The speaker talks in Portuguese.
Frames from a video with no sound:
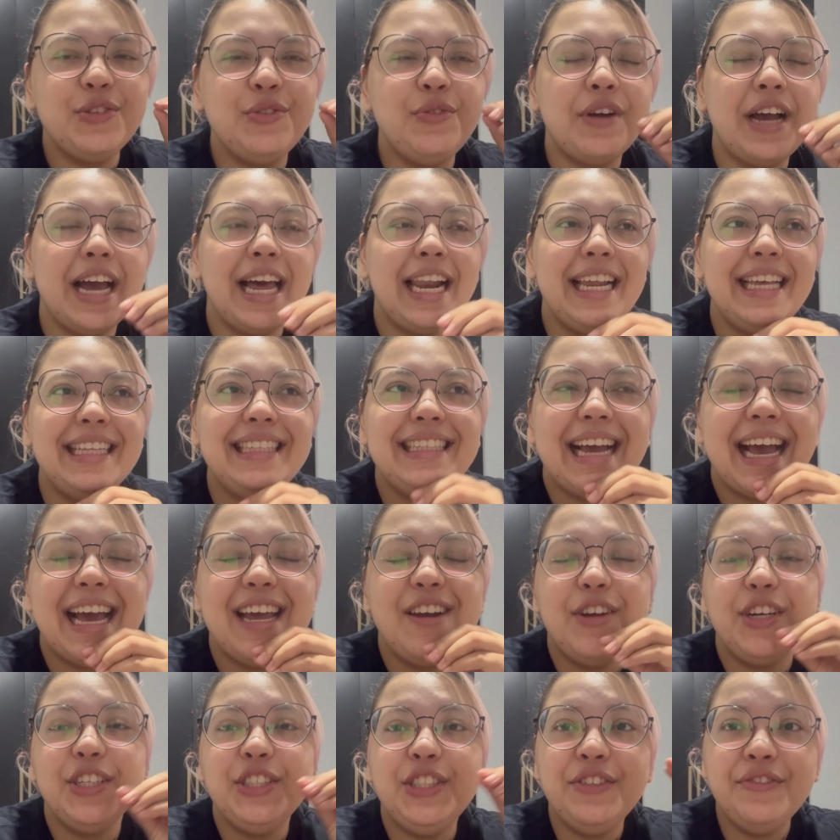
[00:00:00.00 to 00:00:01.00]
do
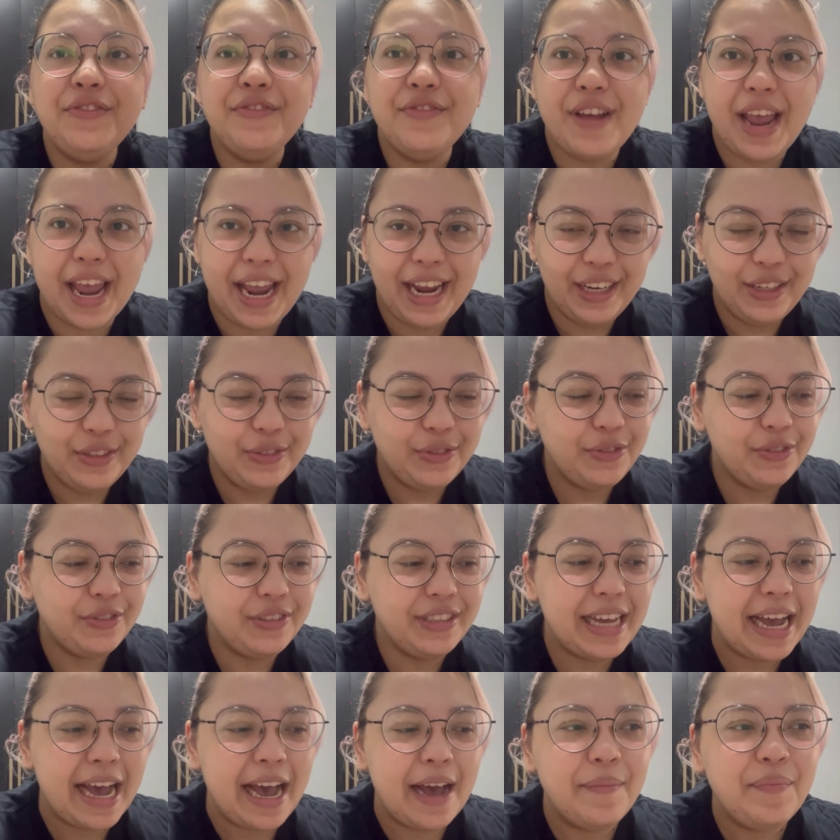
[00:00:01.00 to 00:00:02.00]
calendário advento,
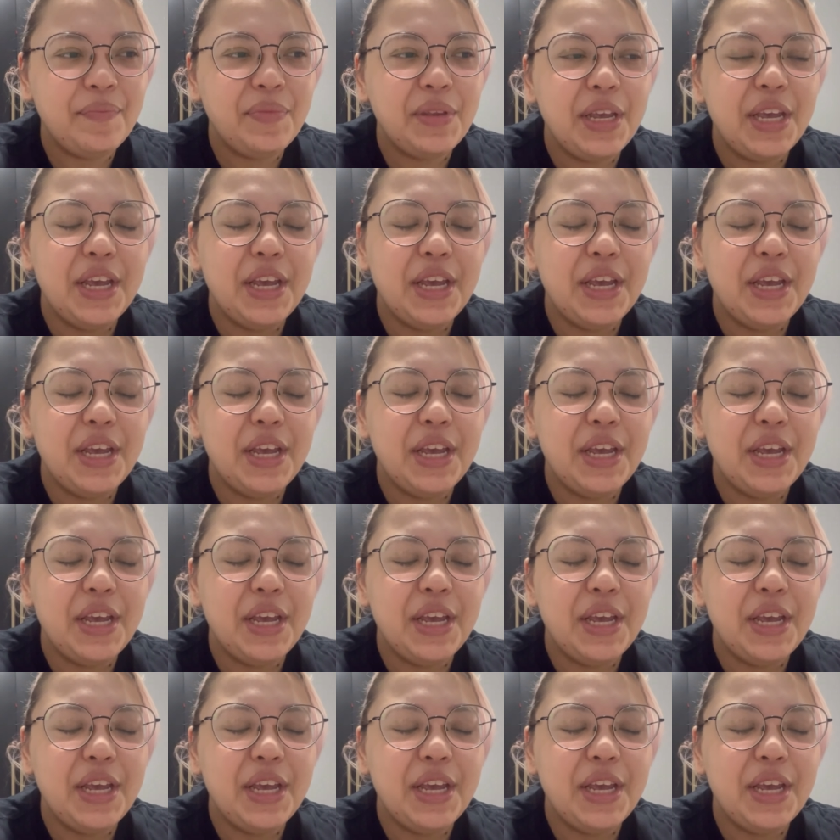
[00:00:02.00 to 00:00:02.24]
tá?